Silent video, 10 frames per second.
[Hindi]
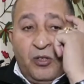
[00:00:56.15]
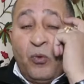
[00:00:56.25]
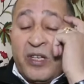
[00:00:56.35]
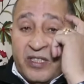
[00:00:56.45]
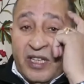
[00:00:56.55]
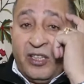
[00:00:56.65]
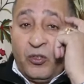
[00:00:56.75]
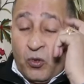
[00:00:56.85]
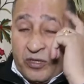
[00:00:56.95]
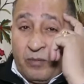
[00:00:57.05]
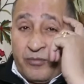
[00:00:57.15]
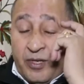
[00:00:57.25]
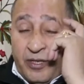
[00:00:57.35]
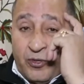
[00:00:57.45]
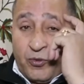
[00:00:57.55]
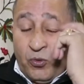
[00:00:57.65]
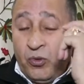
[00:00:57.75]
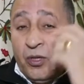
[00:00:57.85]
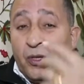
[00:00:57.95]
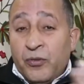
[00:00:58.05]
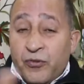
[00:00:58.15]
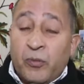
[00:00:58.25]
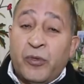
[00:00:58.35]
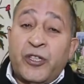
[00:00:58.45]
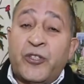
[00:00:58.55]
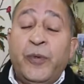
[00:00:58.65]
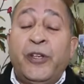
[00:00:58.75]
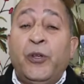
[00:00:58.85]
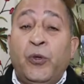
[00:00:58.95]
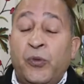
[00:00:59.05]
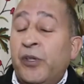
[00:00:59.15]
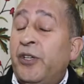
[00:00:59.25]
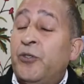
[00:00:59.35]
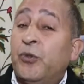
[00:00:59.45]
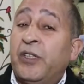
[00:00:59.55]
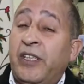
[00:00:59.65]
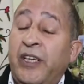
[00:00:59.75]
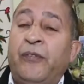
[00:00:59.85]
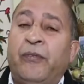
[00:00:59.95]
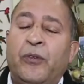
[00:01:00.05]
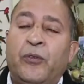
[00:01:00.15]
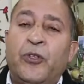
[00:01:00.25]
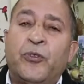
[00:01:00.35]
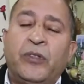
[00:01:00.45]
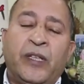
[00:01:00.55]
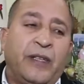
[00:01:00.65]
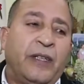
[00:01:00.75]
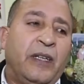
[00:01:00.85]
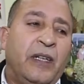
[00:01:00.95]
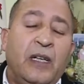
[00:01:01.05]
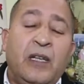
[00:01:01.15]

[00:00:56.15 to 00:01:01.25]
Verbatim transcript: वो इस दर्द को समझे ये जो जम्मू कश्मीर के लोगों की जो तकलीफ है ये जो दर्द है